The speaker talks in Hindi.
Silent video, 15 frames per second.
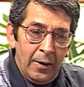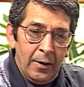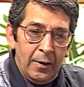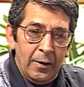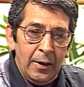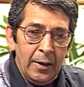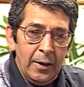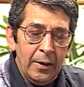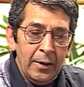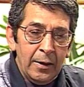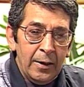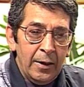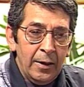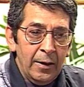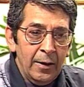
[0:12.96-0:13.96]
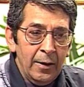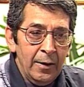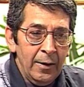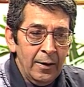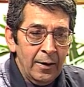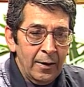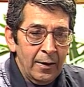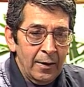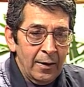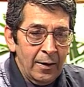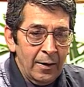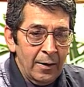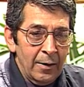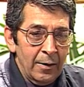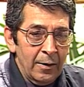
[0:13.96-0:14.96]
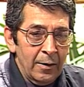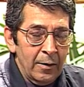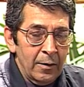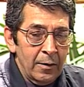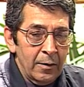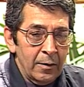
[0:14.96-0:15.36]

लेकिन ये आ,